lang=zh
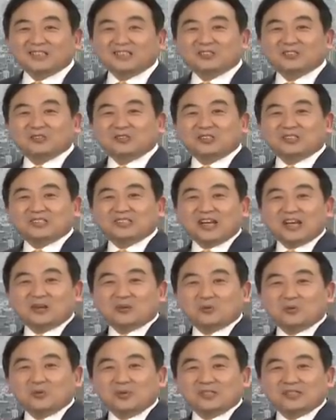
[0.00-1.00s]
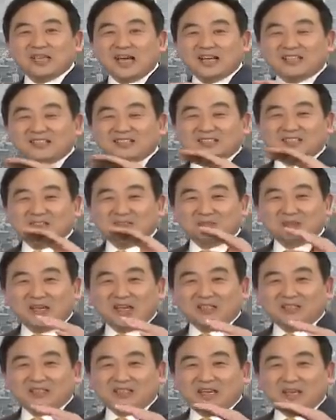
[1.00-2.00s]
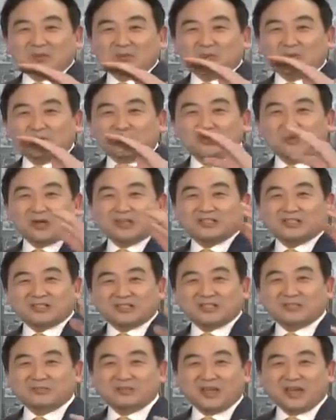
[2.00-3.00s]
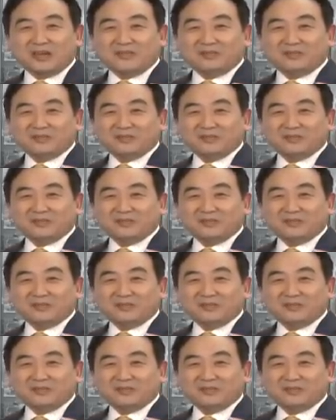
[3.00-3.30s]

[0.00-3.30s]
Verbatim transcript: 就是在国家的层面，在国务院的层面，